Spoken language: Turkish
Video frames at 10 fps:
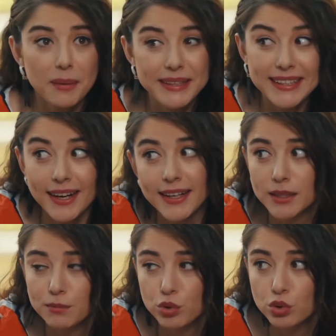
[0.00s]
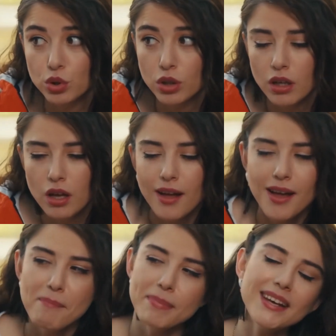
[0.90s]
Tabii ki hayır Burcu.
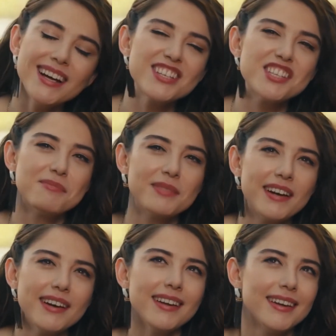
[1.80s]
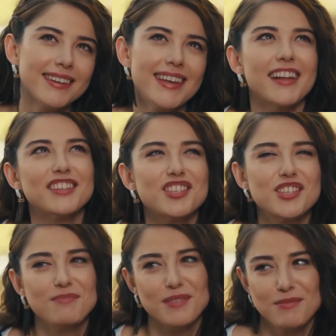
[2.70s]
Bina çizimlerini kendi
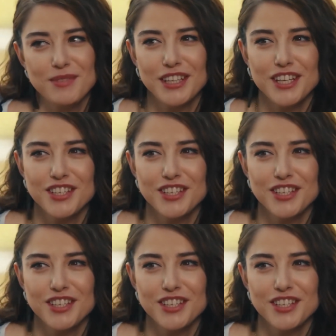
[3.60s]
çizimlerimle